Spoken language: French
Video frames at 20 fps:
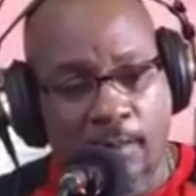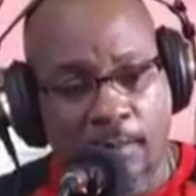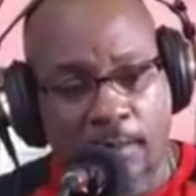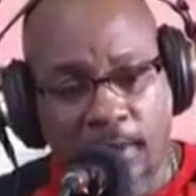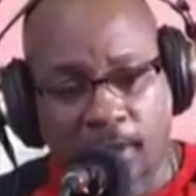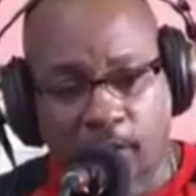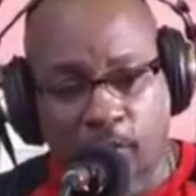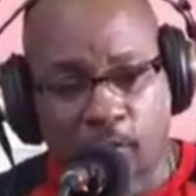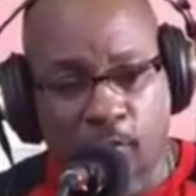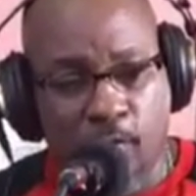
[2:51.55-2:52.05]

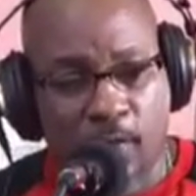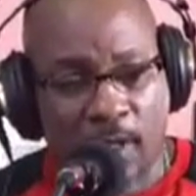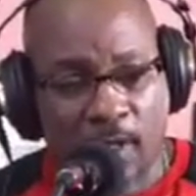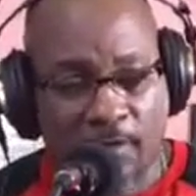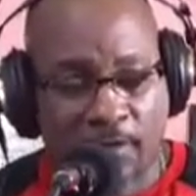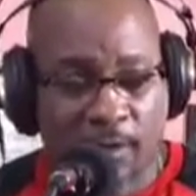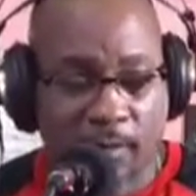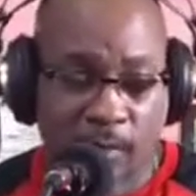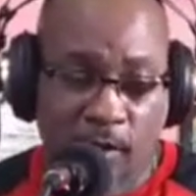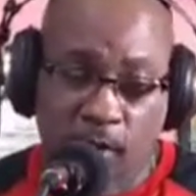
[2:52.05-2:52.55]
mettez toute belle
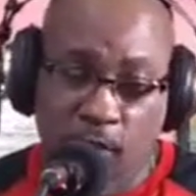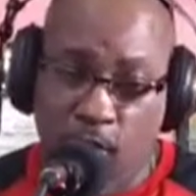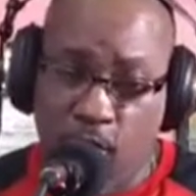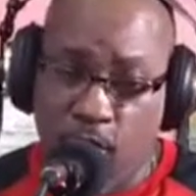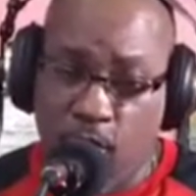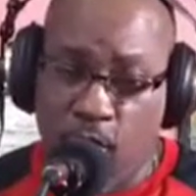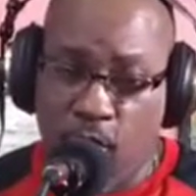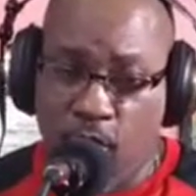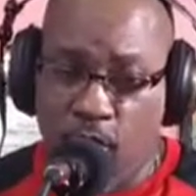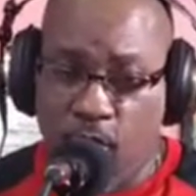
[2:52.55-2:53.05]
femme
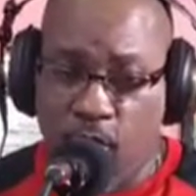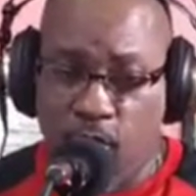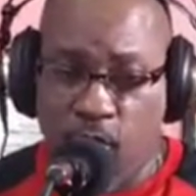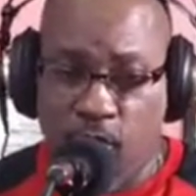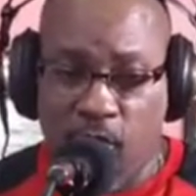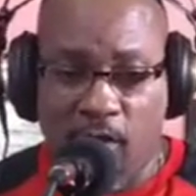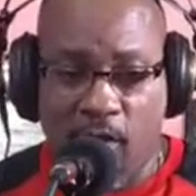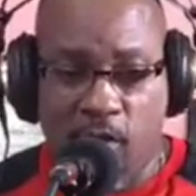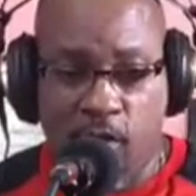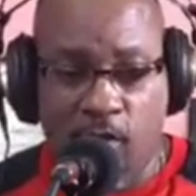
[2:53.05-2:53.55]
dehors,
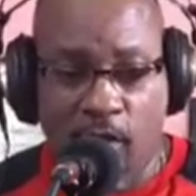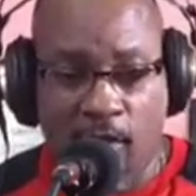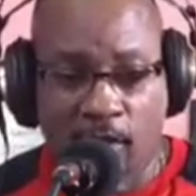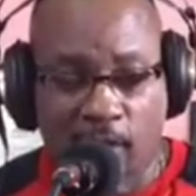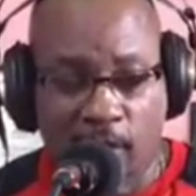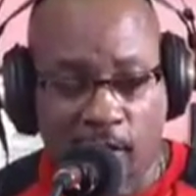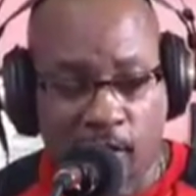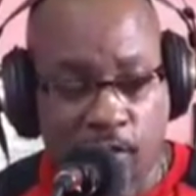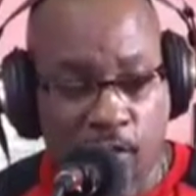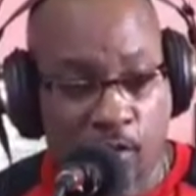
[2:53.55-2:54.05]
toute
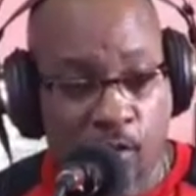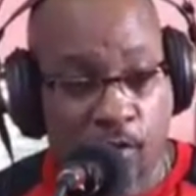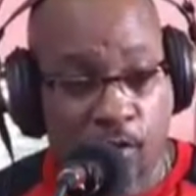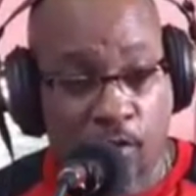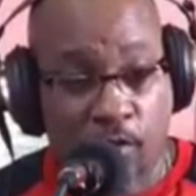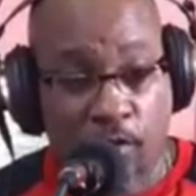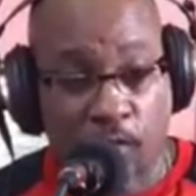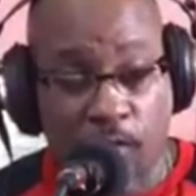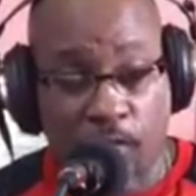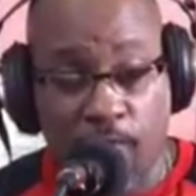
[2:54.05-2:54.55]
sensualité de
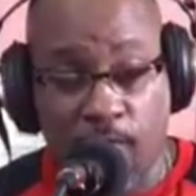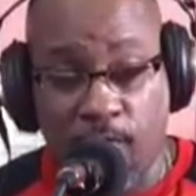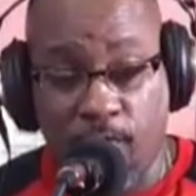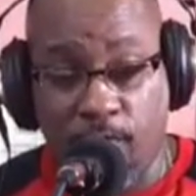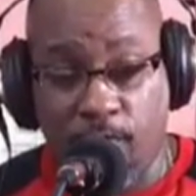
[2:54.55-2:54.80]
dehors,